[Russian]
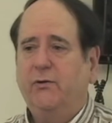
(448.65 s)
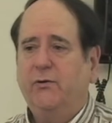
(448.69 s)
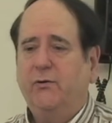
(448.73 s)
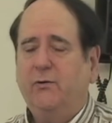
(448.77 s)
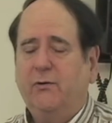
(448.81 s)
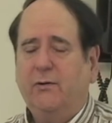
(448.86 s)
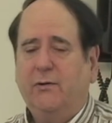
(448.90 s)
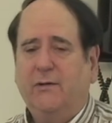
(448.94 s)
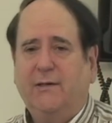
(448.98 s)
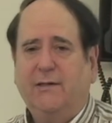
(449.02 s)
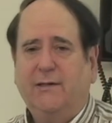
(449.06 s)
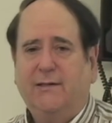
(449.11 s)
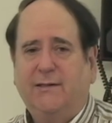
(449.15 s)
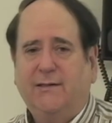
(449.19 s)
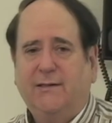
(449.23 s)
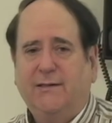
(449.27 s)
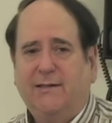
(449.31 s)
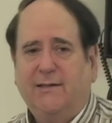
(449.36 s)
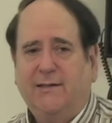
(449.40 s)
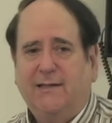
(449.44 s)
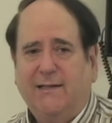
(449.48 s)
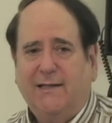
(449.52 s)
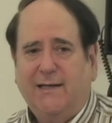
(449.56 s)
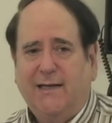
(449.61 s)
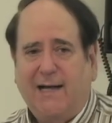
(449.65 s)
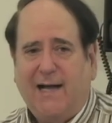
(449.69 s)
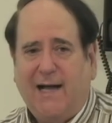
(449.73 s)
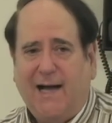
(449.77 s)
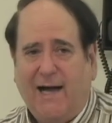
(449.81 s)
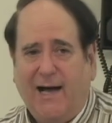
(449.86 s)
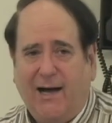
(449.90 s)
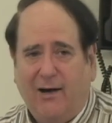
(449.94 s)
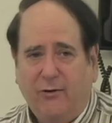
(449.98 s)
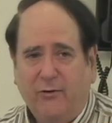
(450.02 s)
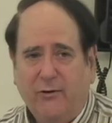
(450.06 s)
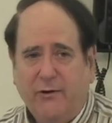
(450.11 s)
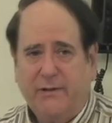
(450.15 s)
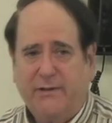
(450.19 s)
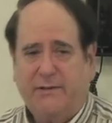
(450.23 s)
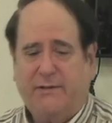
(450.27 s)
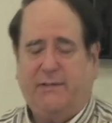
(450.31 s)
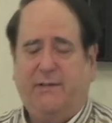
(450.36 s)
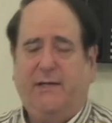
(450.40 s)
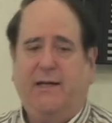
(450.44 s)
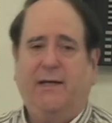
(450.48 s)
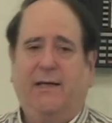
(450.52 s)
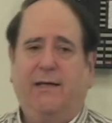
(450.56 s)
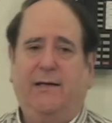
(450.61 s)
связывает это с
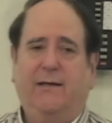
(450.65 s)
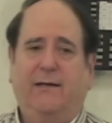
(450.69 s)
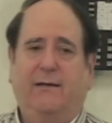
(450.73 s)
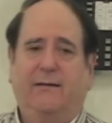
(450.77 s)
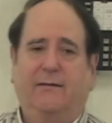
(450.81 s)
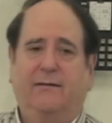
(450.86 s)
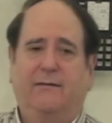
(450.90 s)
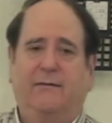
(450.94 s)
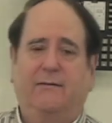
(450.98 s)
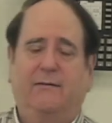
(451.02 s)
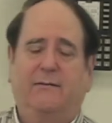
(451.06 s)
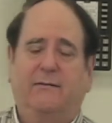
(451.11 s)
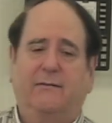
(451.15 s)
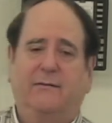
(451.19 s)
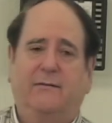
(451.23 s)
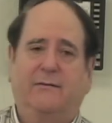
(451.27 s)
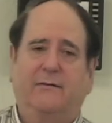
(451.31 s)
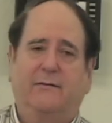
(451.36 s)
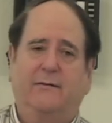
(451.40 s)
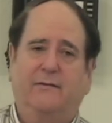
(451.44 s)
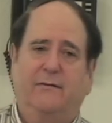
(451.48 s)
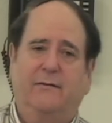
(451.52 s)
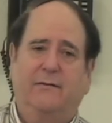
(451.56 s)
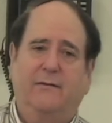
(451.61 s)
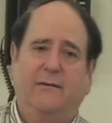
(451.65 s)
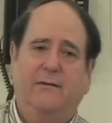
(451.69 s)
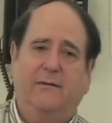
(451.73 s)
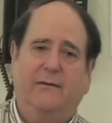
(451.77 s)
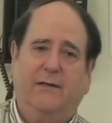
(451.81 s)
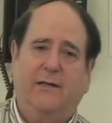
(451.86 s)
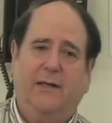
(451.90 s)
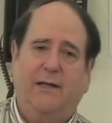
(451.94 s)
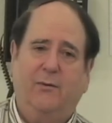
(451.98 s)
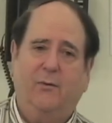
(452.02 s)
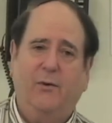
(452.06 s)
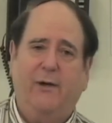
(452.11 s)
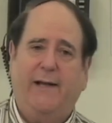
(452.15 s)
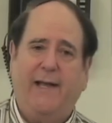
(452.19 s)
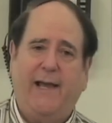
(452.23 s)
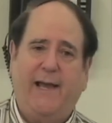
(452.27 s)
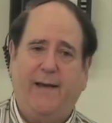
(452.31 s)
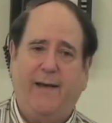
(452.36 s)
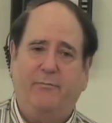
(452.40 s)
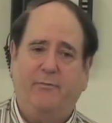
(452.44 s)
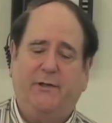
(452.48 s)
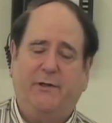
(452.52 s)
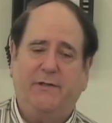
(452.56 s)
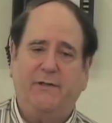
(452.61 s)
нашим грехом и
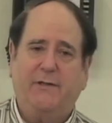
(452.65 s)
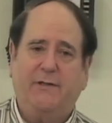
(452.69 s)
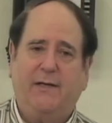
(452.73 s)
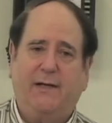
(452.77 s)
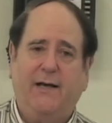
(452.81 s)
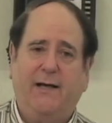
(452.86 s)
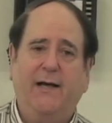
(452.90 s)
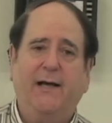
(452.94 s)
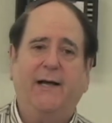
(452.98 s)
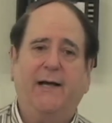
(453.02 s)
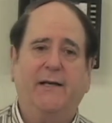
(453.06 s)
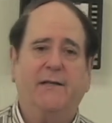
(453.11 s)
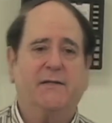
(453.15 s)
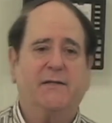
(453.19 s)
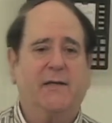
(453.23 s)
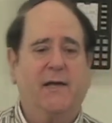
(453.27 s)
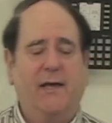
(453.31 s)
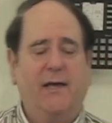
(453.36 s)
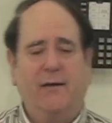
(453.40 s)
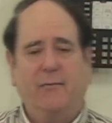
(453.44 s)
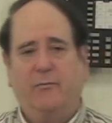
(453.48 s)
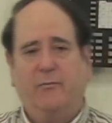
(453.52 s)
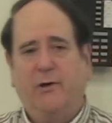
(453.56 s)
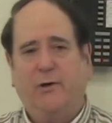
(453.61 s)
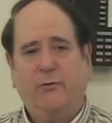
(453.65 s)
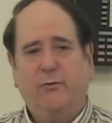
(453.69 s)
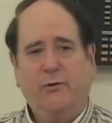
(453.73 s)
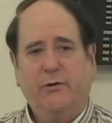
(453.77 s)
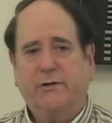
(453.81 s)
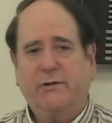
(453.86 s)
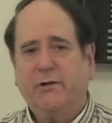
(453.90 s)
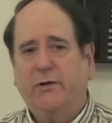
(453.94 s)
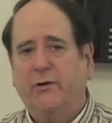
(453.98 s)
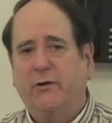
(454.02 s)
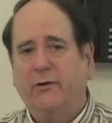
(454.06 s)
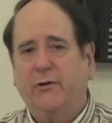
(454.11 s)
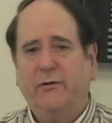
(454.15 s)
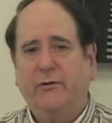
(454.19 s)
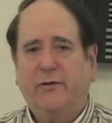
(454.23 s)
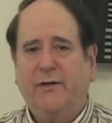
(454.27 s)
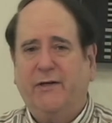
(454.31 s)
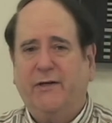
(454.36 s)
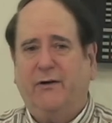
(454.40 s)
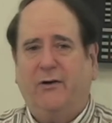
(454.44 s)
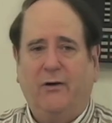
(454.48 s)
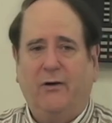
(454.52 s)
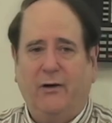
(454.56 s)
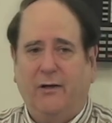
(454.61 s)
с тем, что с нами
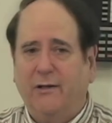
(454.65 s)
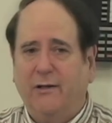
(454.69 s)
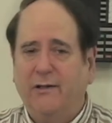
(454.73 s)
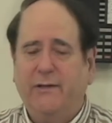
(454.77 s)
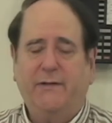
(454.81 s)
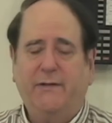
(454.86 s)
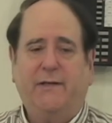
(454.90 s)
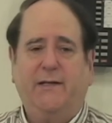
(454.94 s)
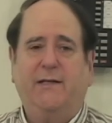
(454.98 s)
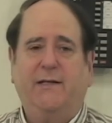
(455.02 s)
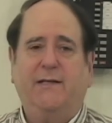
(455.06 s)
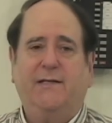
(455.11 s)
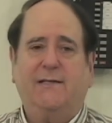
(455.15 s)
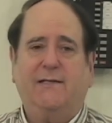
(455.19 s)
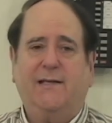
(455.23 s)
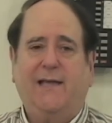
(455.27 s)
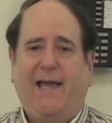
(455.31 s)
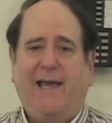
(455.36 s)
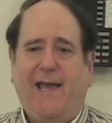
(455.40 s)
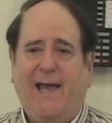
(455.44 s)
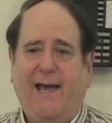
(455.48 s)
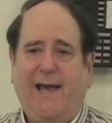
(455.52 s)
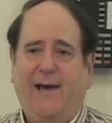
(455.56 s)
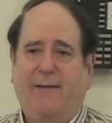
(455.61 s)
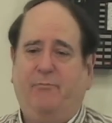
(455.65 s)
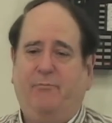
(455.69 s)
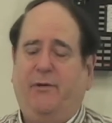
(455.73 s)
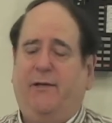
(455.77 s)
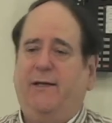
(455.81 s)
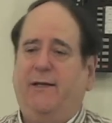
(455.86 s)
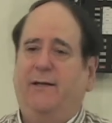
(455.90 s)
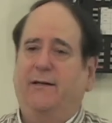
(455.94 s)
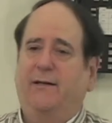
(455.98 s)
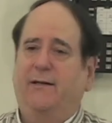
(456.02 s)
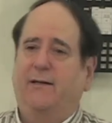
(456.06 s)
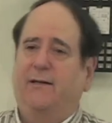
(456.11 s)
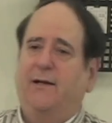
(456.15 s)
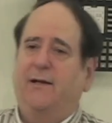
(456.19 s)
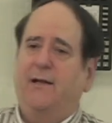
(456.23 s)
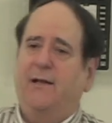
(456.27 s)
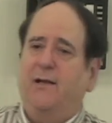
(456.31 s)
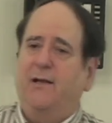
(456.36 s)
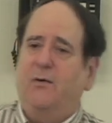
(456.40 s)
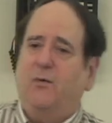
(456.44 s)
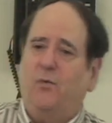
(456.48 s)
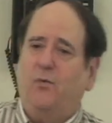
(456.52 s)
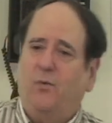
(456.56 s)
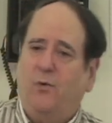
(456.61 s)
случилось. И нам говорится, что все это
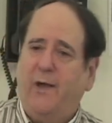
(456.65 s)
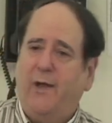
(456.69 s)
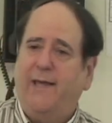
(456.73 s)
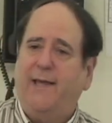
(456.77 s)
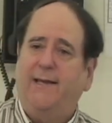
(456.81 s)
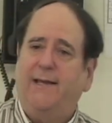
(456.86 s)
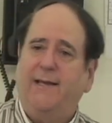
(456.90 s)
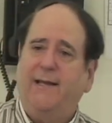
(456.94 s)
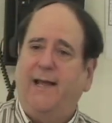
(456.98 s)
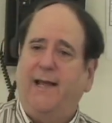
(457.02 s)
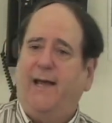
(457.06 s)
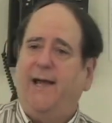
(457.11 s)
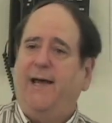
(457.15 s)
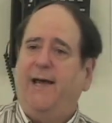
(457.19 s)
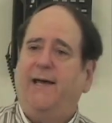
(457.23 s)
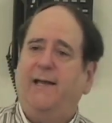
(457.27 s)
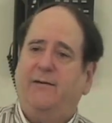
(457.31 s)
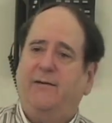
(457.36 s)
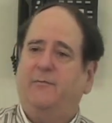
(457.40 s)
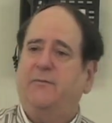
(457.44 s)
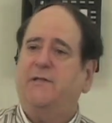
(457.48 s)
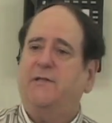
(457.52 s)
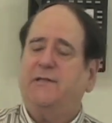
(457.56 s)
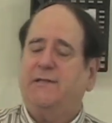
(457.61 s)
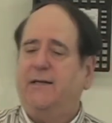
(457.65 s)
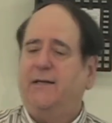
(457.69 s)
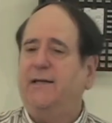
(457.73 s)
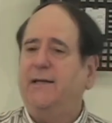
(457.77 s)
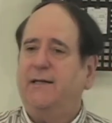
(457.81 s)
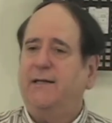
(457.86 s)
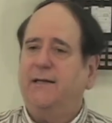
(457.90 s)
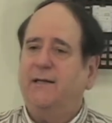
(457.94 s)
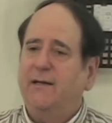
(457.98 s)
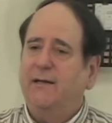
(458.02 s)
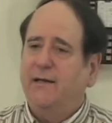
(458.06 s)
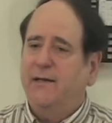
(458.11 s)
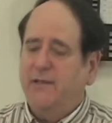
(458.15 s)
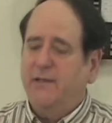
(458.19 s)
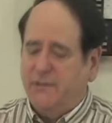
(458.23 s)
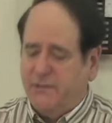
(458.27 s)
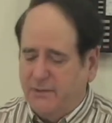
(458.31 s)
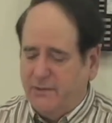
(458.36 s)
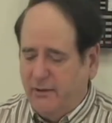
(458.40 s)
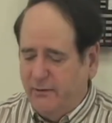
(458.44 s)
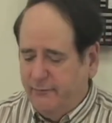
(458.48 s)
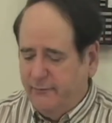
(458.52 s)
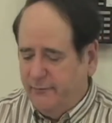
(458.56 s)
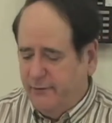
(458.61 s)
произошло тогда, когда Адам
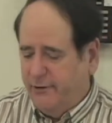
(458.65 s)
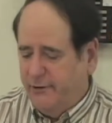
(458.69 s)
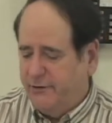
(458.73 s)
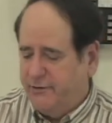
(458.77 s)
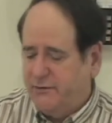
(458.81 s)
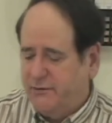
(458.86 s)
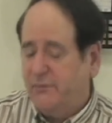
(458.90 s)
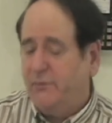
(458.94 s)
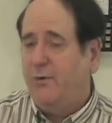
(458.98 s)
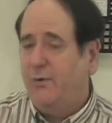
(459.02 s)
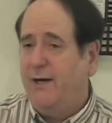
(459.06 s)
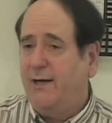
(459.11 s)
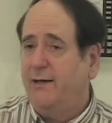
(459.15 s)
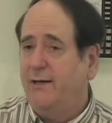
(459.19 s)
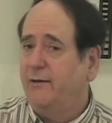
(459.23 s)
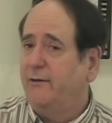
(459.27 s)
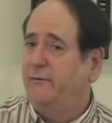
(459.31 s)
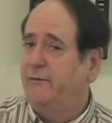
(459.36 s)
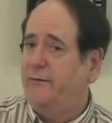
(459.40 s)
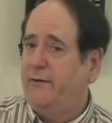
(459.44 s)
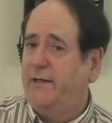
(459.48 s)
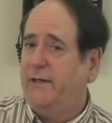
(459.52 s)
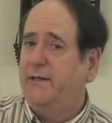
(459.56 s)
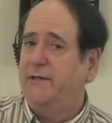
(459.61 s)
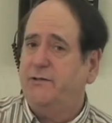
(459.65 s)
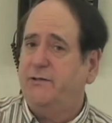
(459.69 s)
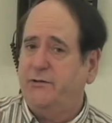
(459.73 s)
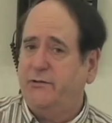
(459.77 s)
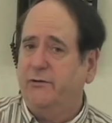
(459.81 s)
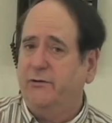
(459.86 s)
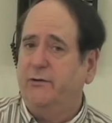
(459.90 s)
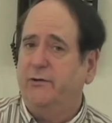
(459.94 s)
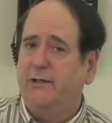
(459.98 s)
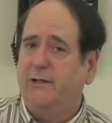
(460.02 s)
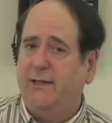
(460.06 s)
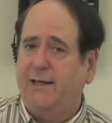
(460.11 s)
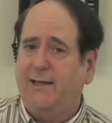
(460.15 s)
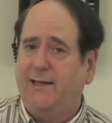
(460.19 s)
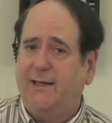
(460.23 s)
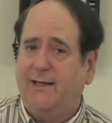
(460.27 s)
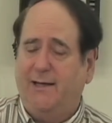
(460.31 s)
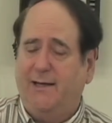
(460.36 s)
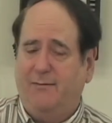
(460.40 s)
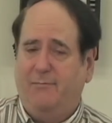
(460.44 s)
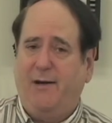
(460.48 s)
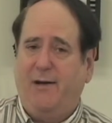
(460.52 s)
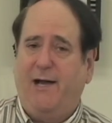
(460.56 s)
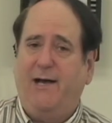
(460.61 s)
согрешил. То есть 12
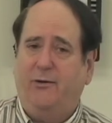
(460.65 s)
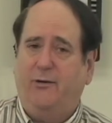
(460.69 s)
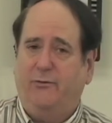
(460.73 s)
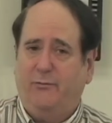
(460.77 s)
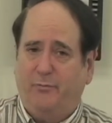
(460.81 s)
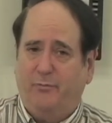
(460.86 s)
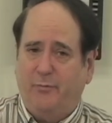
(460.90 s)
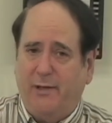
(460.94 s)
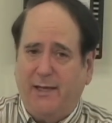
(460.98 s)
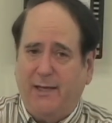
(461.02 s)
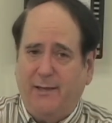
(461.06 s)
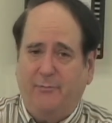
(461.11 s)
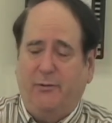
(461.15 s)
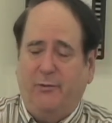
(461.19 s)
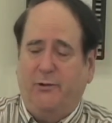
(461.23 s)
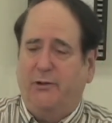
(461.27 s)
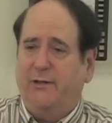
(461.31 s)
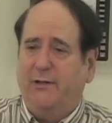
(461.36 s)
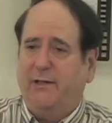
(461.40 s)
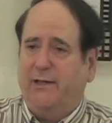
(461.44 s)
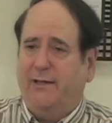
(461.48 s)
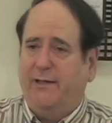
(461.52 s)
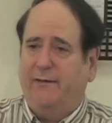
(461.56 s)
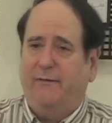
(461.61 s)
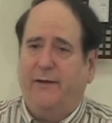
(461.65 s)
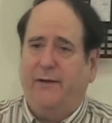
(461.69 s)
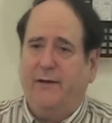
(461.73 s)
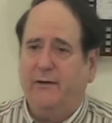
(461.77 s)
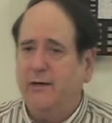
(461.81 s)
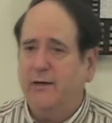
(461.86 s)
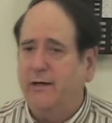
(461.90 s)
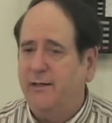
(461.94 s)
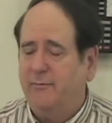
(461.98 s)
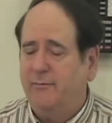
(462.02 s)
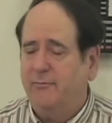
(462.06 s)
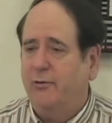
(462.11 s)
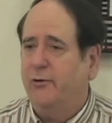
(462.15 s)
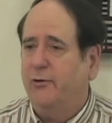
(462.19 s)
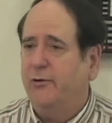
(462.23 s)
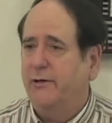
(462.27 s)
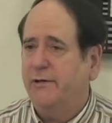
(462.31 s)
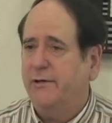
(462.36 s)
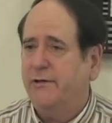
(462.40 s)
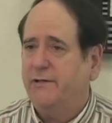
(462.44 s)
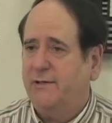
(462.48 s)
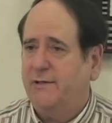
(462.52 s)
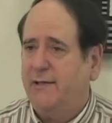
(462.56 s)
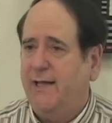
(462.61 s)
стих говорит о том, что
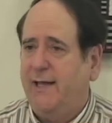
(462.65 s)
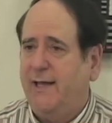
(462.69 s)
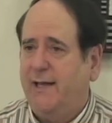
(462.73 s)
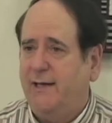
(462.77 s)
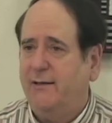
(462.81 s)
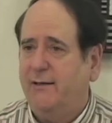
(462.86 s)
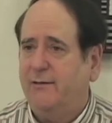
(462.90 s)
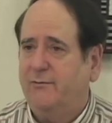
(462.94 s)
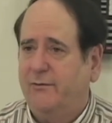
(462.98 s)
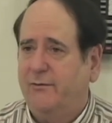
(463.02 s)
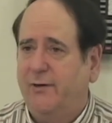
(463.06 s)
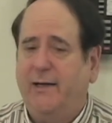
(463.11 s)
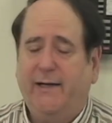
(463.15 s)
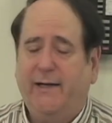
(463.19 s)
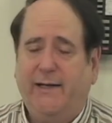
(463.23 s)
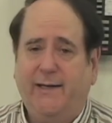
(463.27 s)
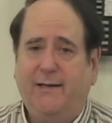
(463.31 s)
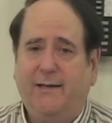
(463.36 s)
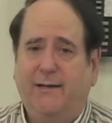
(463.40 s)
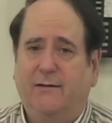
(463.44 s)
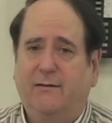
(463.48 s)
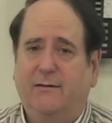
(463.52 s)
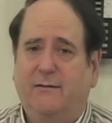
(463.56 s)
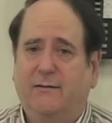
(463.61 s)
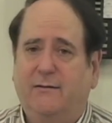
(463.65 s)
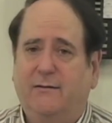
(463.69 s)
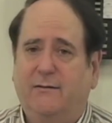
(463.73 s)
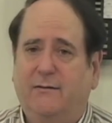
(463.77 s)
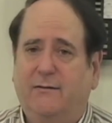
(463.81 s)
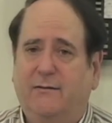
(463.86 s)
произошло до нашего